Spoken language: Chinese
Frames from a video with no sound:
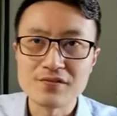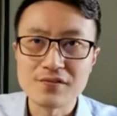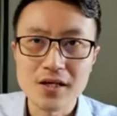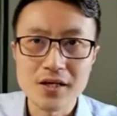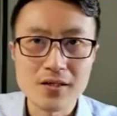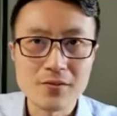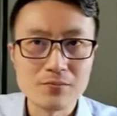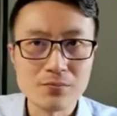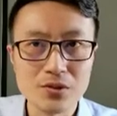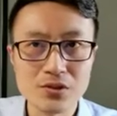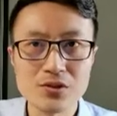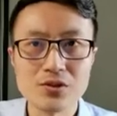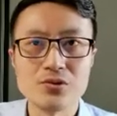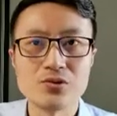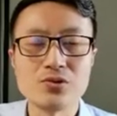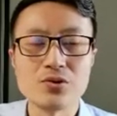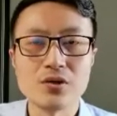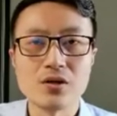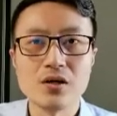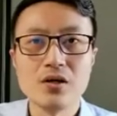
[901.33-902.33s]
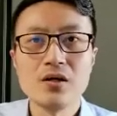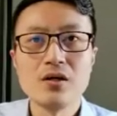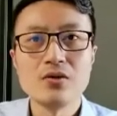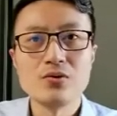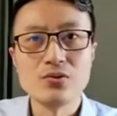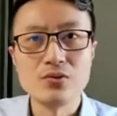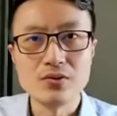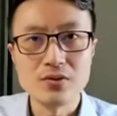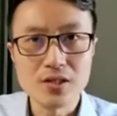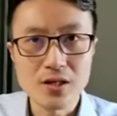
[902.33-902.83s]
发音不正确，
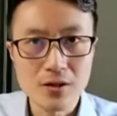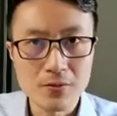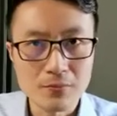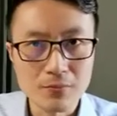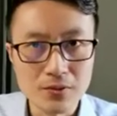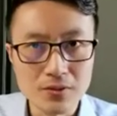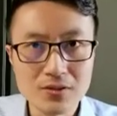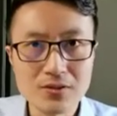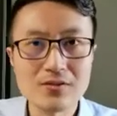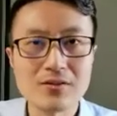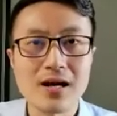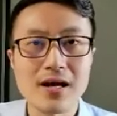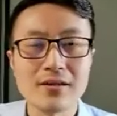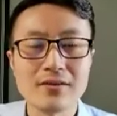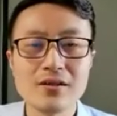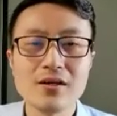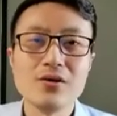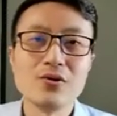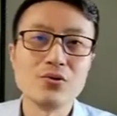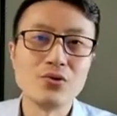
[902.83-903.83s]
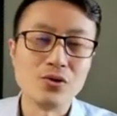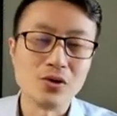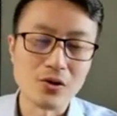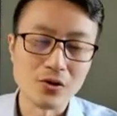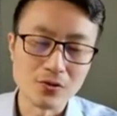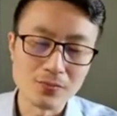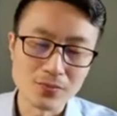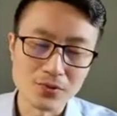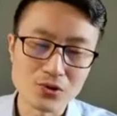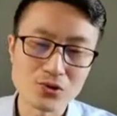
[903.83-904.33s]
语调不自然，语
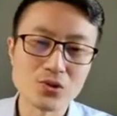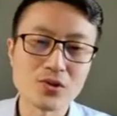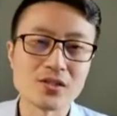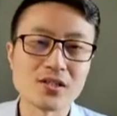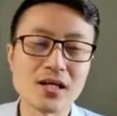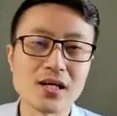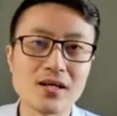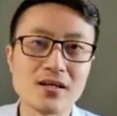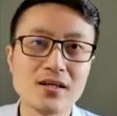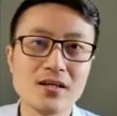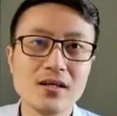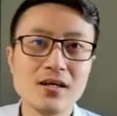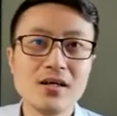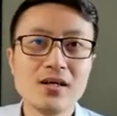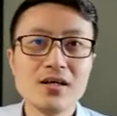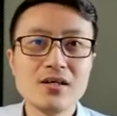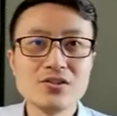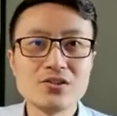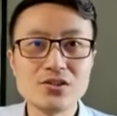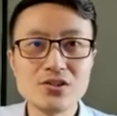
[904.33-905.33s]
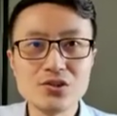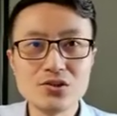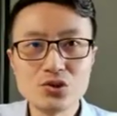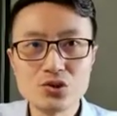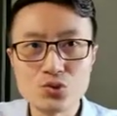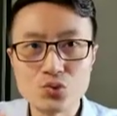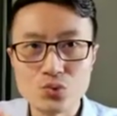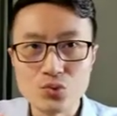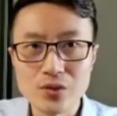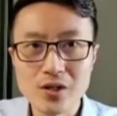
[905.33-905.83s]
流不顺畅。其
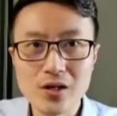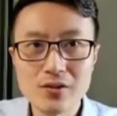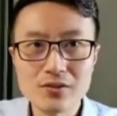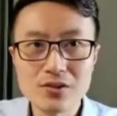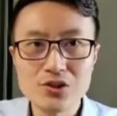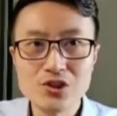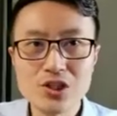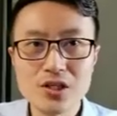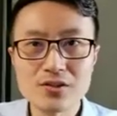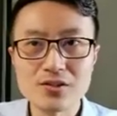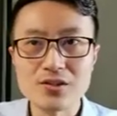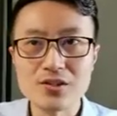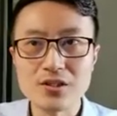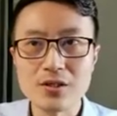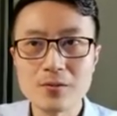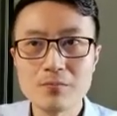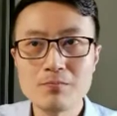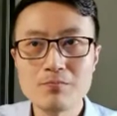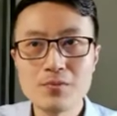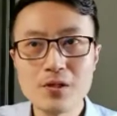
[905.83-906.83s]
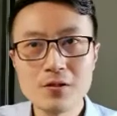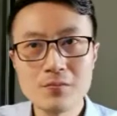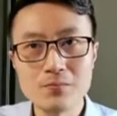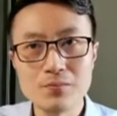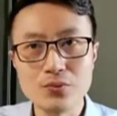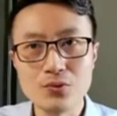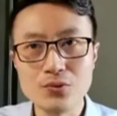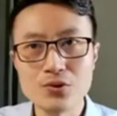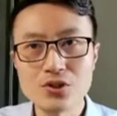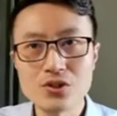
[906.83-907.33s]
主要的症结并
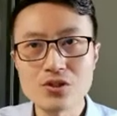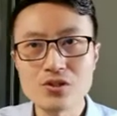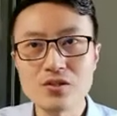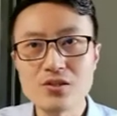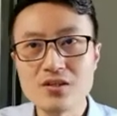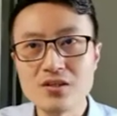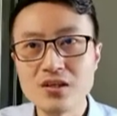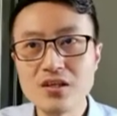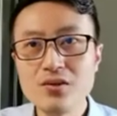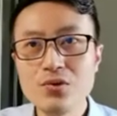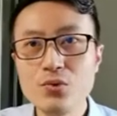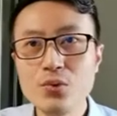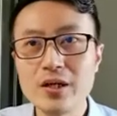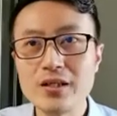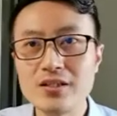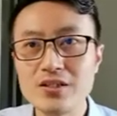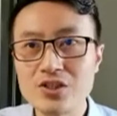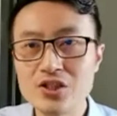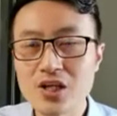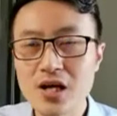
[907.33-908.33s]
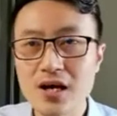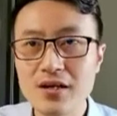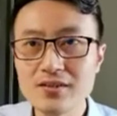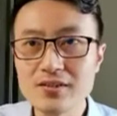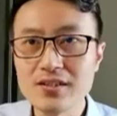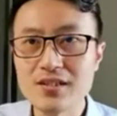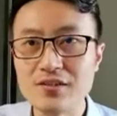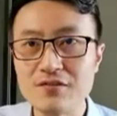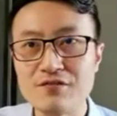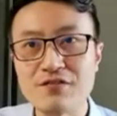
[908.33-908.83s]
不是音位的
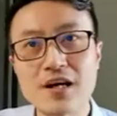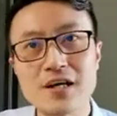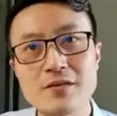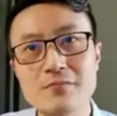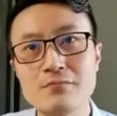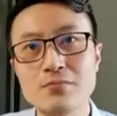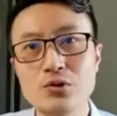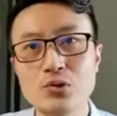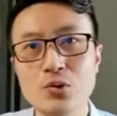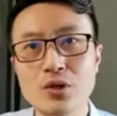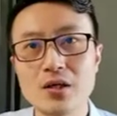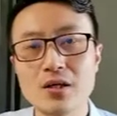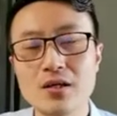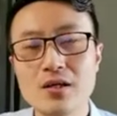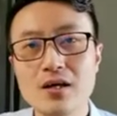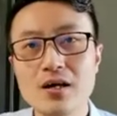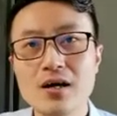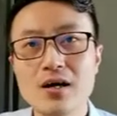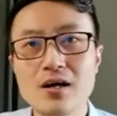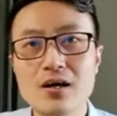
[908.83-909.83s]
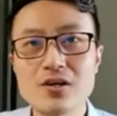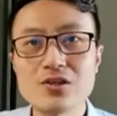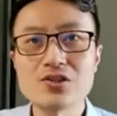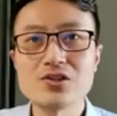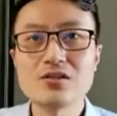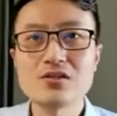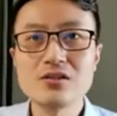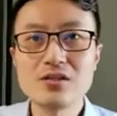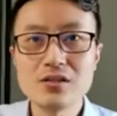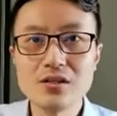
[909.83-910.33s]
长体发音不对，而
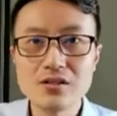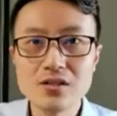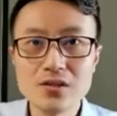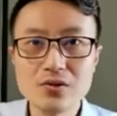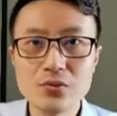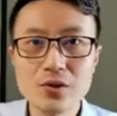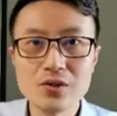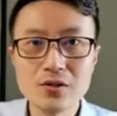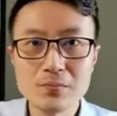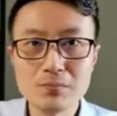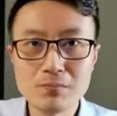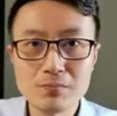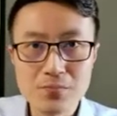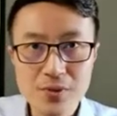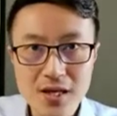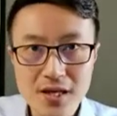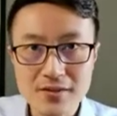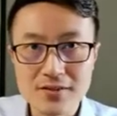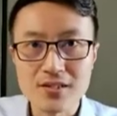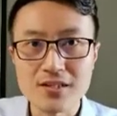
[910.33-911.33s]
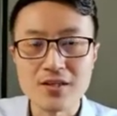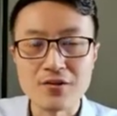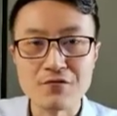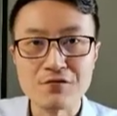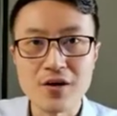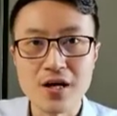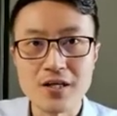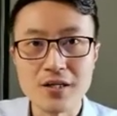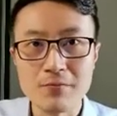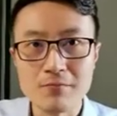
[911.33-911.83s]
是各个音位的变体
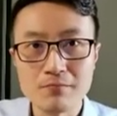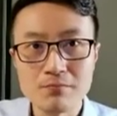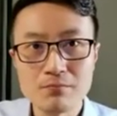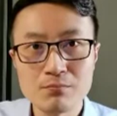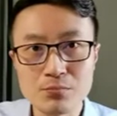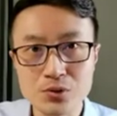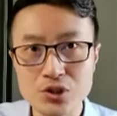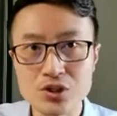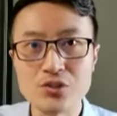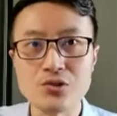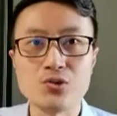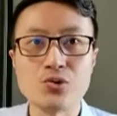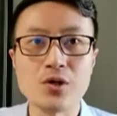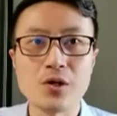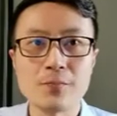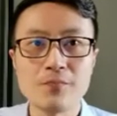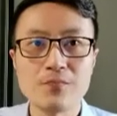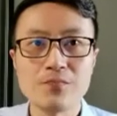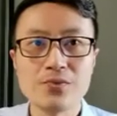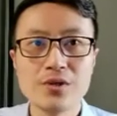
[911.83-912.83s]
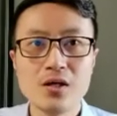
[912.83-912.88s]
发音不正确，